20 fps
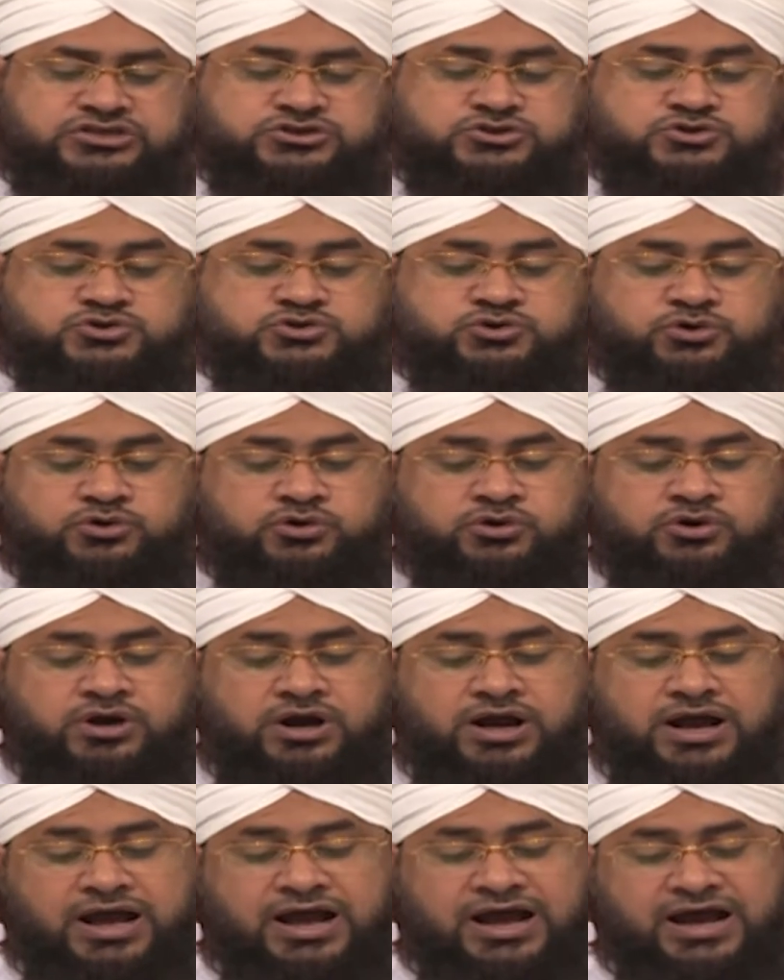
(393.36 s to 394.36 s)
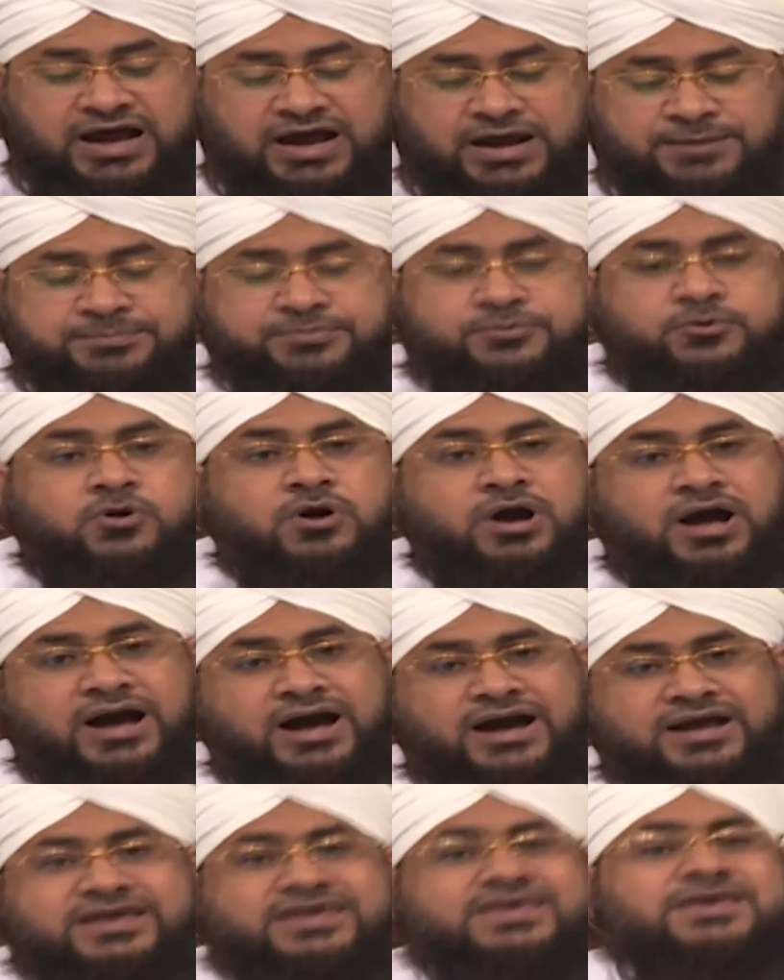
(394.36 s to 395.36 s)
যে যারা আপনাকে
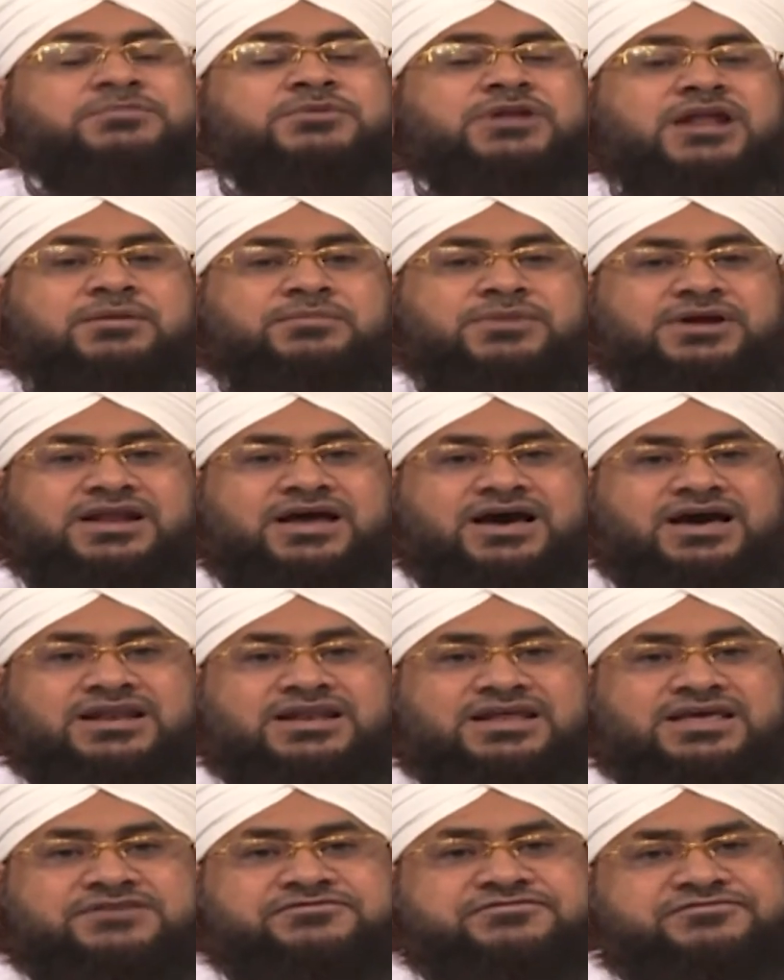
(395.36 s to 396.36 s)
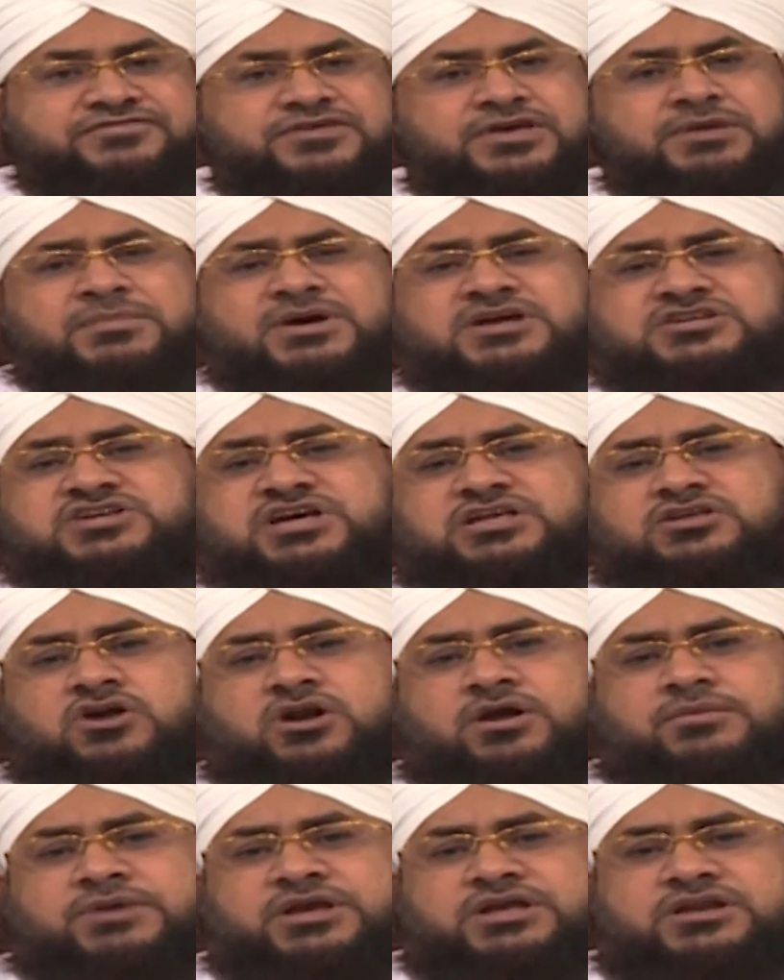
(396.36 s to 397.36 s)
মীমাংসাকারী বানাবে না ফিমা
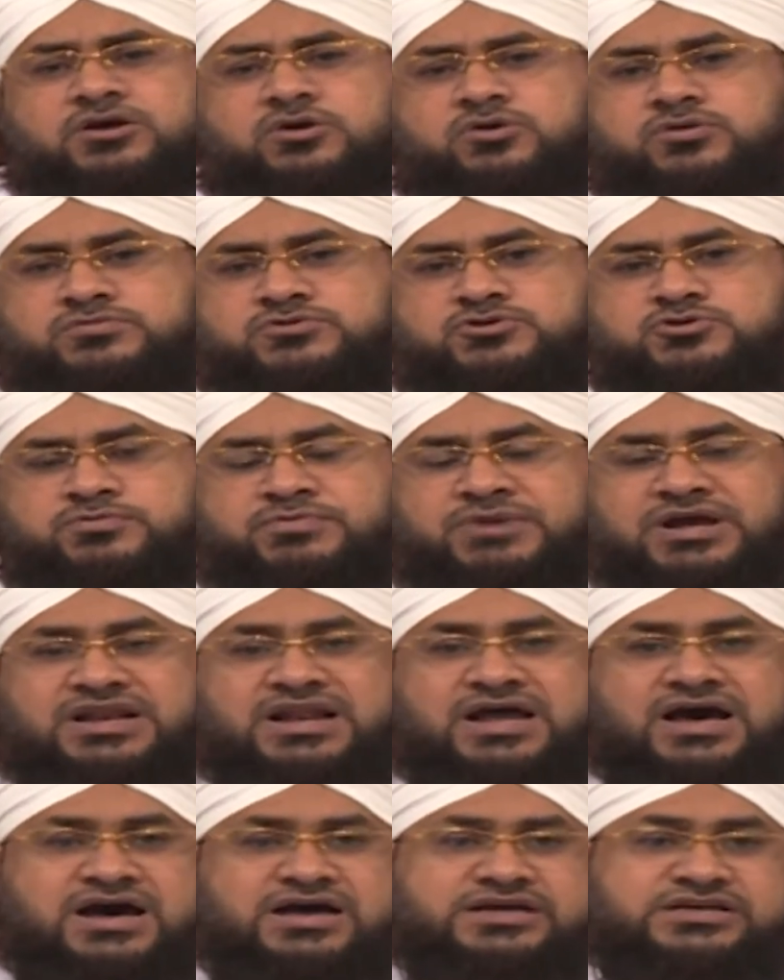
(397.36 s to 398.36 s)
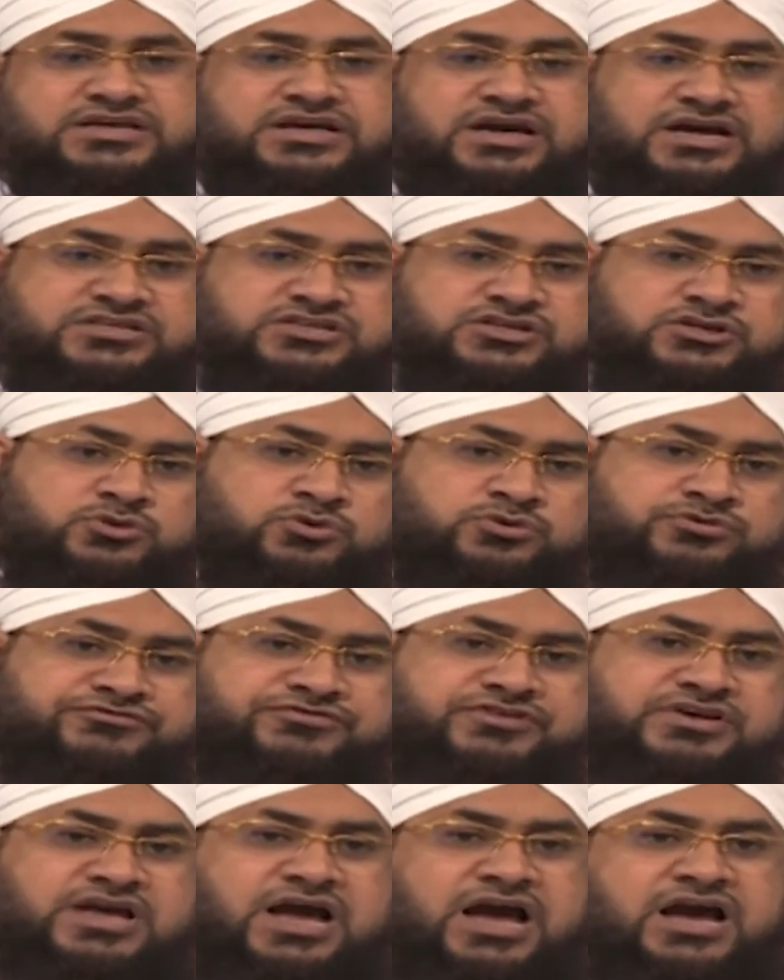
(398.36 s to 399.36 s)
সাজারা বাইনা হুমসুম্মালায়াজিদু
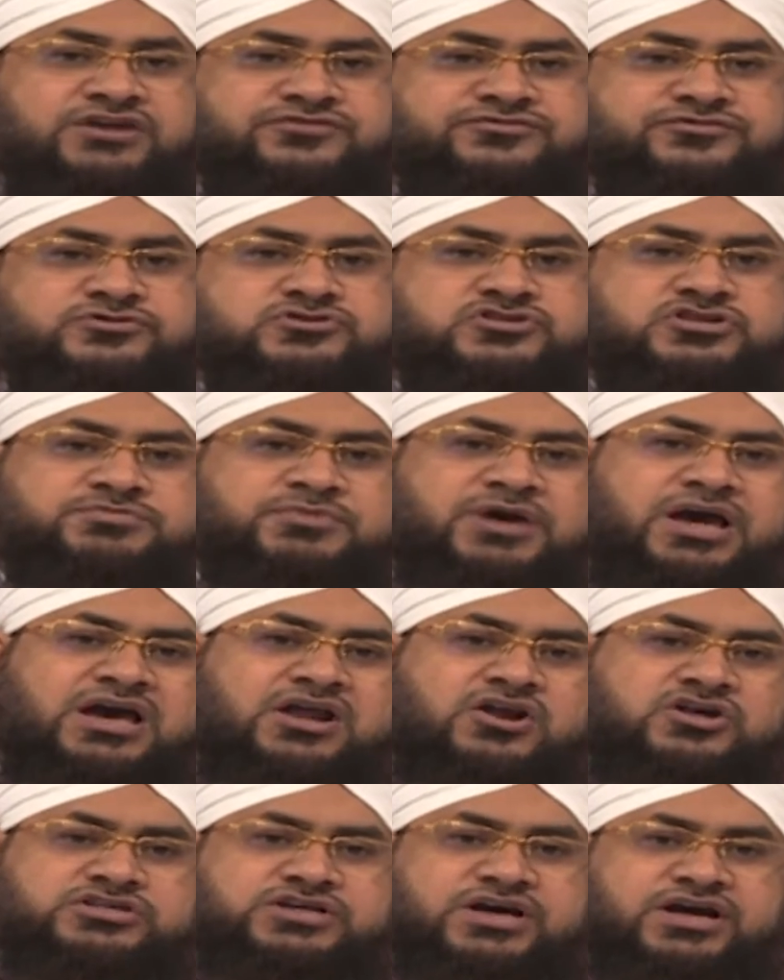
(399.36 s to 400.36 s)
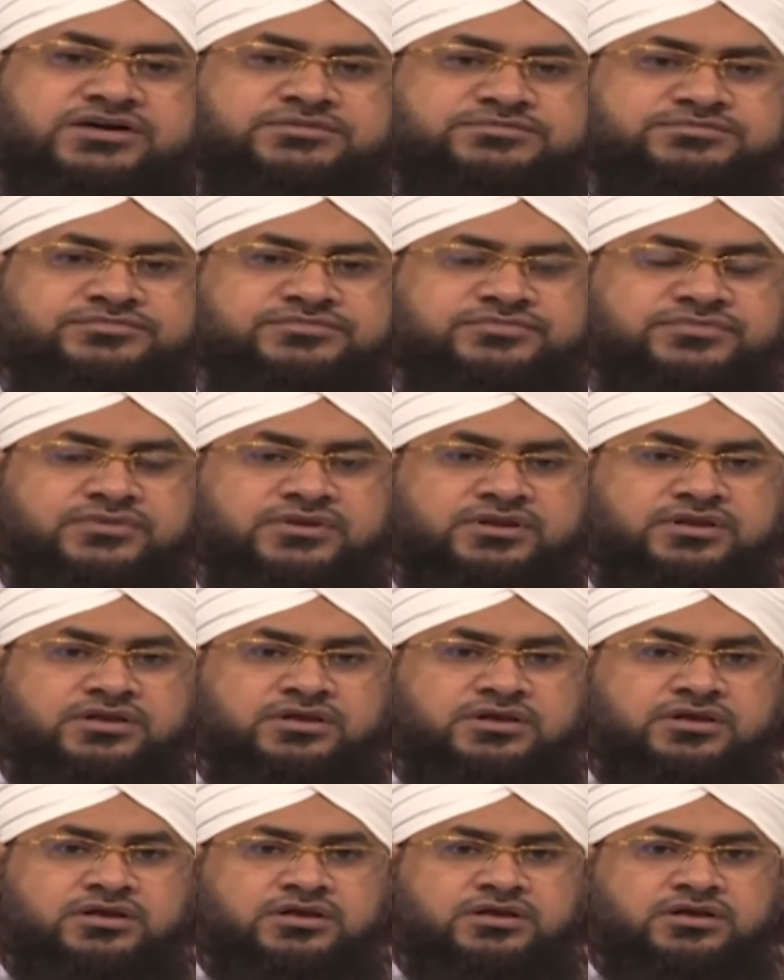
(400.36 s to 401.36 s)
আউম আউফুসিহিম হারাজা
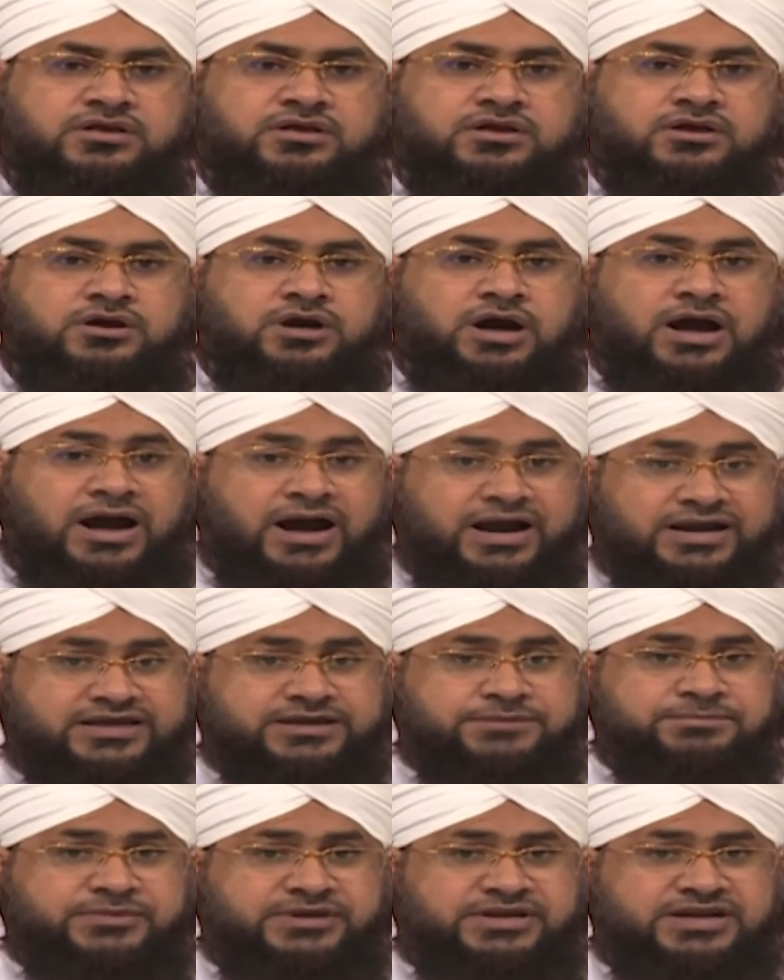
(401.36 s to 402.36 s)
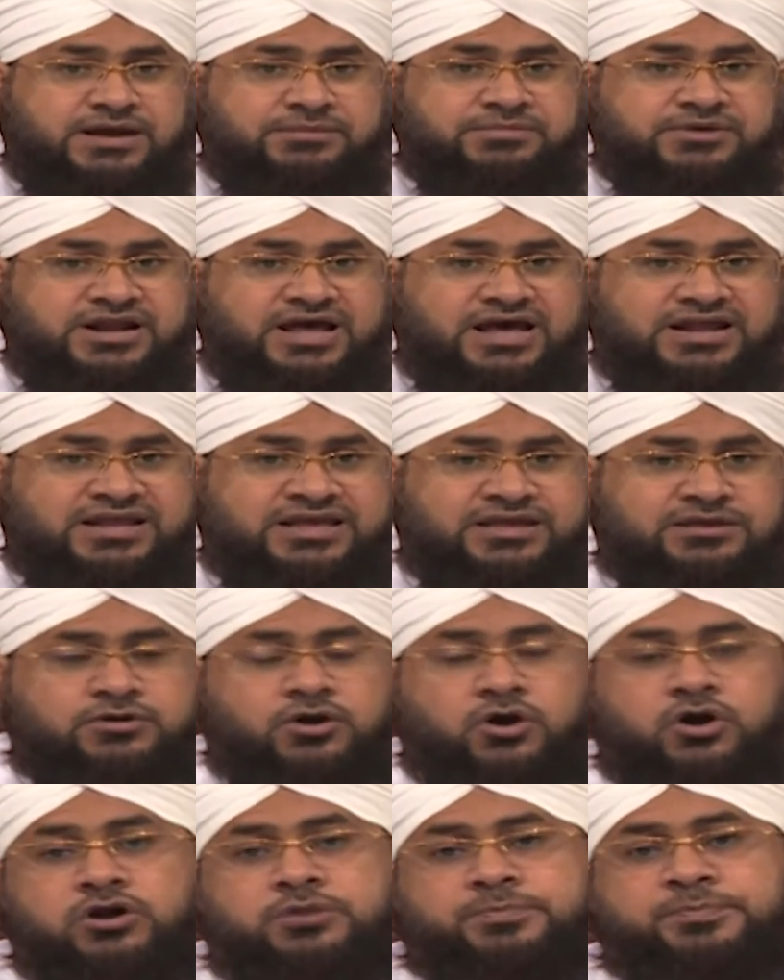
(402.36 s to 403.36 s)
মীমাংসাকারী বানাবে না
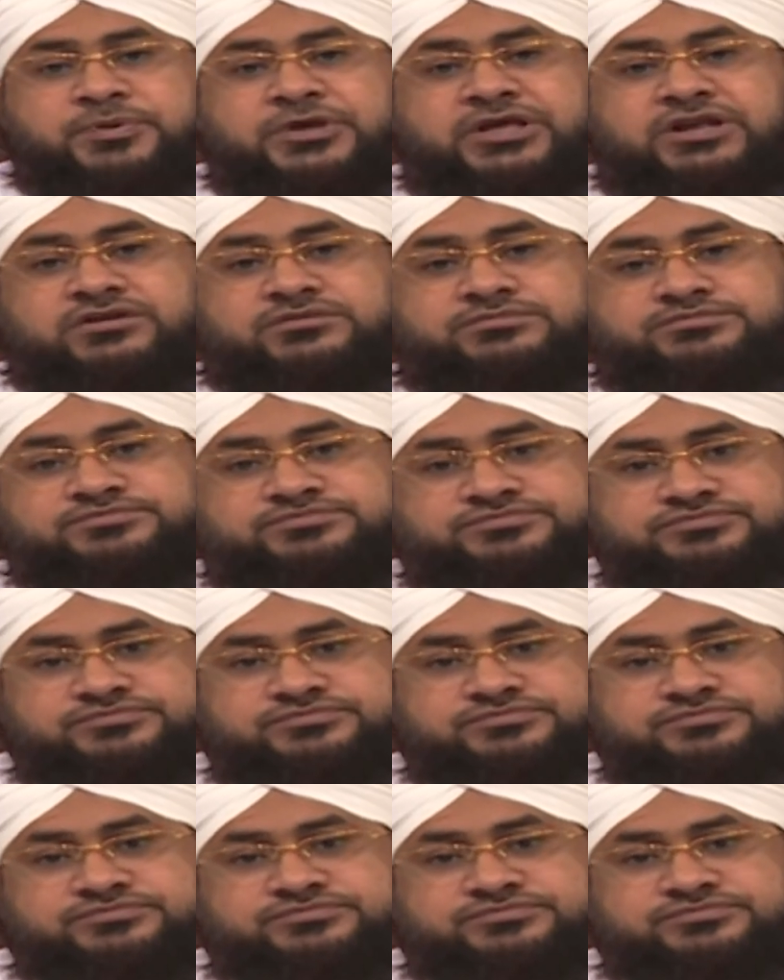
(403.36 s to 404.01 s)
আর অতপর